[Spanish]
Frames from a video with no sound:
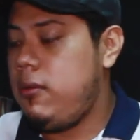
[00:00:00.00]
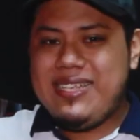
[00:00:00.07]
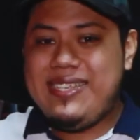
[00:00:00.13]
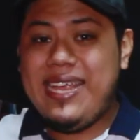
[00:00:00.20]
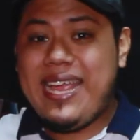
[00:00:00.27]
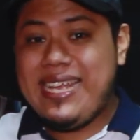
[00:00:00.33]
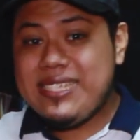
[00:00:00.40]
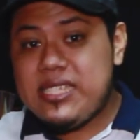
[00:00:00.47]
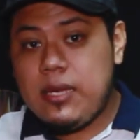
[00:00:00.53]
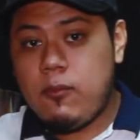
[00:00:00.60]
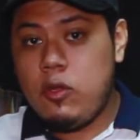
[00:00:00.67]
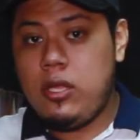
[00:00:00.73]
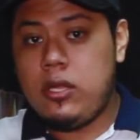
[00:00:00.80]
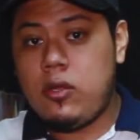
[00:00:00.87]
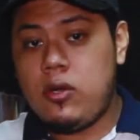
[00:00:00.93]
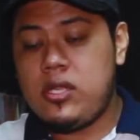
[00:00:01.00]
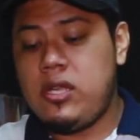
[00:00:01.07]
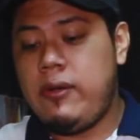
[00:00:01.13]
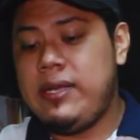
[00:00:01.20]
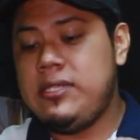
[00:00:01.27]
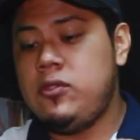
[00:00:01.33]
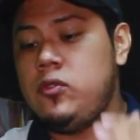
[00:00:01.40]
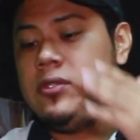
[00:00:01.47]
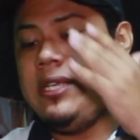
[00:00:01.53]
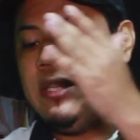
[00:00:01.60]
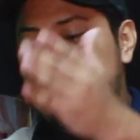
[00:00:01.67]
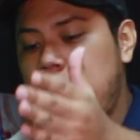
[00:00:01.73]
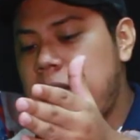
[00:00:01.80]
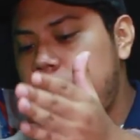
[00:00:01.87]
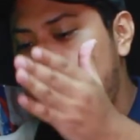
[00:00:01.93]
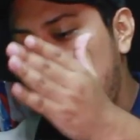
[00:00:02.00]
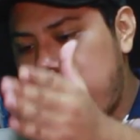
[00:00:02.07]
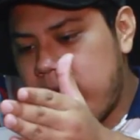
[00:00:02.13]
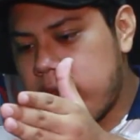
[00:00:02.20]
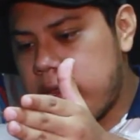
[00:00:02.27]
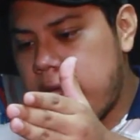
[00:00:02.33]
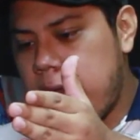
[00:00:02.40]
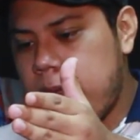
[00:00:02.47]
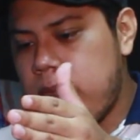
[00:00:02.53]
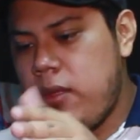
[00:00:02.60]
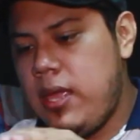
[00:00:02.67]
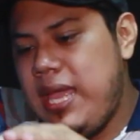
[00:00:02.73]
Así que este monitor se va a sustituir por este